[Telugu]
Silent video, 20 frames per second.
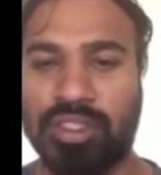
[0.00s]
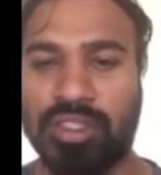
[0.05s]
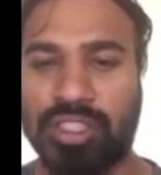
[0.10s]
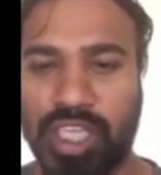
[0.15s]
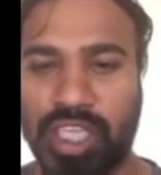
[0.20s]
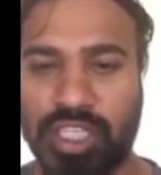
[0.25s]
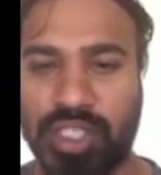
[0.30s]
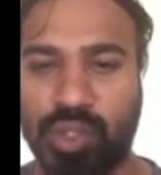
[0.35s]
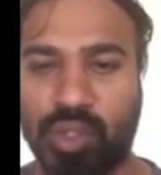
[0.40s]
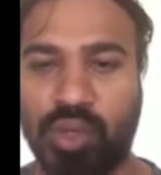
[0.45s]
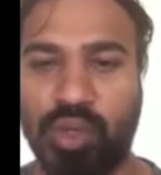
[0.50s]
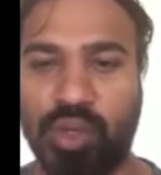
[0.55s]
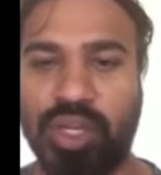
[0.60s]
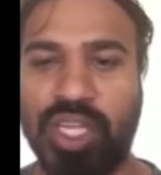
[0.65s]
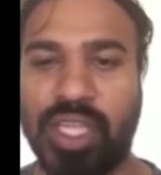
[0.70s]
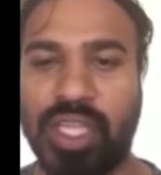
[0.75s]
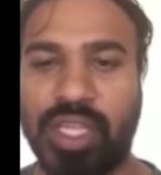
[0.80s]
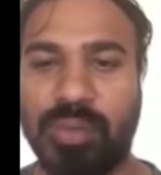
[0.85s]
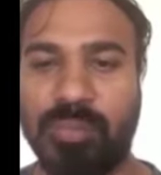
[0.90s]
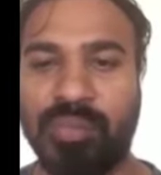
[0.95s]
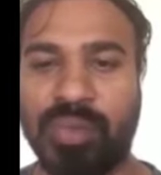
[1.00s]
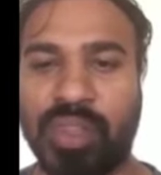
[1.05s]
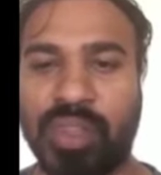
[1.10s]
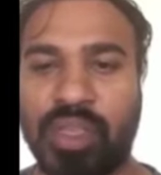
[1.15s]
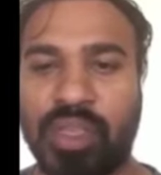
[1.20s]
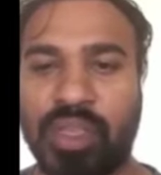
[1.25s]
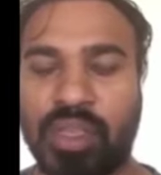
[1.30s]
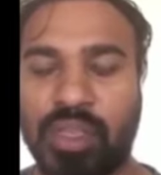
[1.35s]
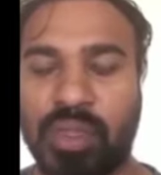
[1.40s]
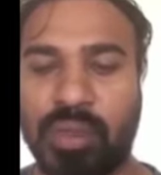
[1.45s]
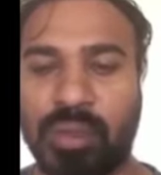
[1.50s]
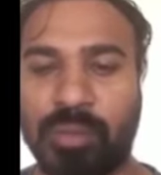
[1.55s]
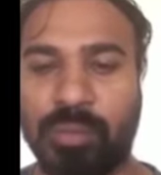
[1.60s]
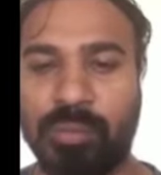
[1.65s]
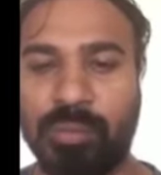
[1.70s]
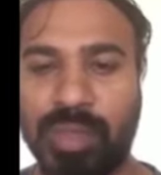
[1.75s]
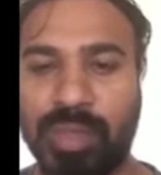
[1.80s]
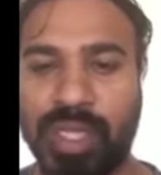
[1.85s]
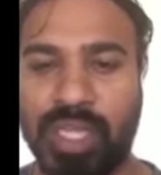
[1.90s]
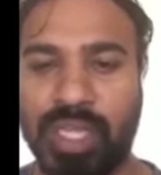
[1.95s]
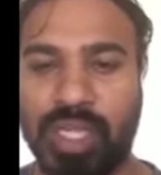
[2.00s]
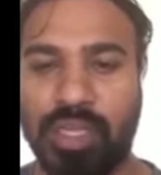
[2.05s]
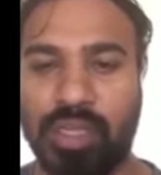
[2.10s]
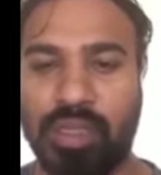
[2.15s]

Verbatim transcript: చేసుకొని మీ